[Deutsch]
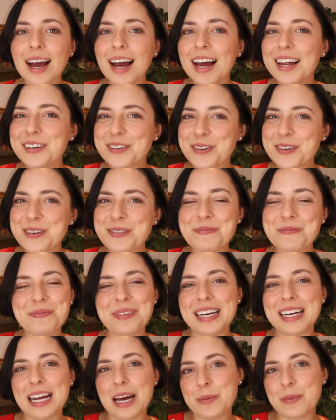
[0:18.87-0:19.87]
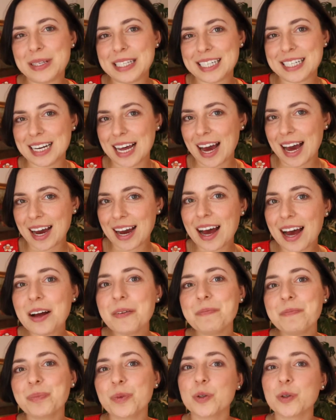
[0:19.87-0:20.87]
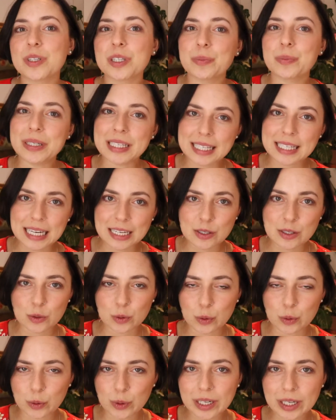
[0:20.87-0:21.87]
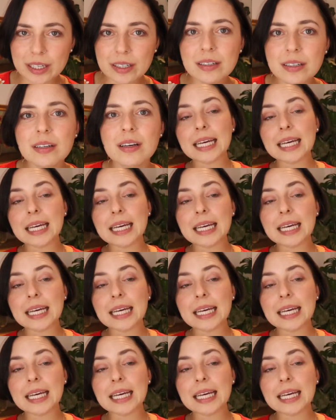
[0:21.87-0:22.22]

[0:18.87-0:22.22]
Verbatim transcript: Hallo, mein Name ist Lara und ich bin Sexologin.